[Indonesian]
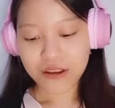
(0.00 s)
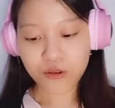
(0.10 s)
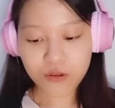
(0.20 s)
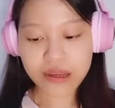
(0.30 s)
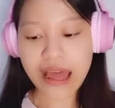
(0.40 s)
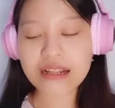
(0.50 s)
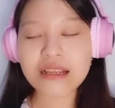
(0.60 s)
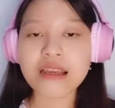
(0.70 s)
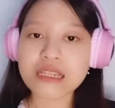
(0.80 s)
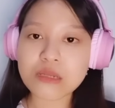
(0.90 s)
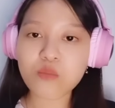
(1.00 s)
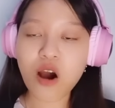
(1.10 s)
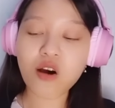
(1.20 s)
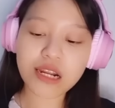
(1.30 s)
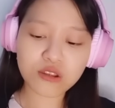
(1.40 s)
Tuh kan,
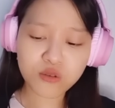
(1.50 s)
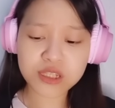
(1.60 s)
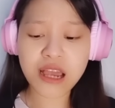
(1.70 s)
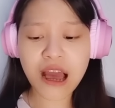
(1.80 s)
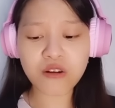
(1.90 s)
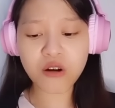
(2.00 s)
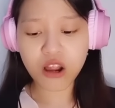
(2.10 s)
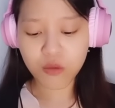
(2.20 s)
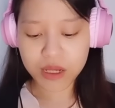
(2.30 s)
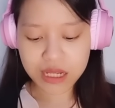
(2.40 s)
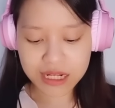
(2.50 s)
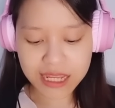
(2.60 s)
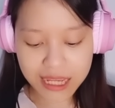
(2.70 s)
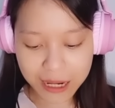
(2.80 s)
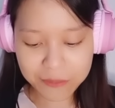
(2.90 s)
semua orang tuh jago kalau masak di
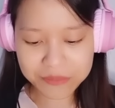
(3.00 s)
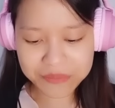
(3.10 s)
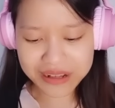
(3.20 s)
game.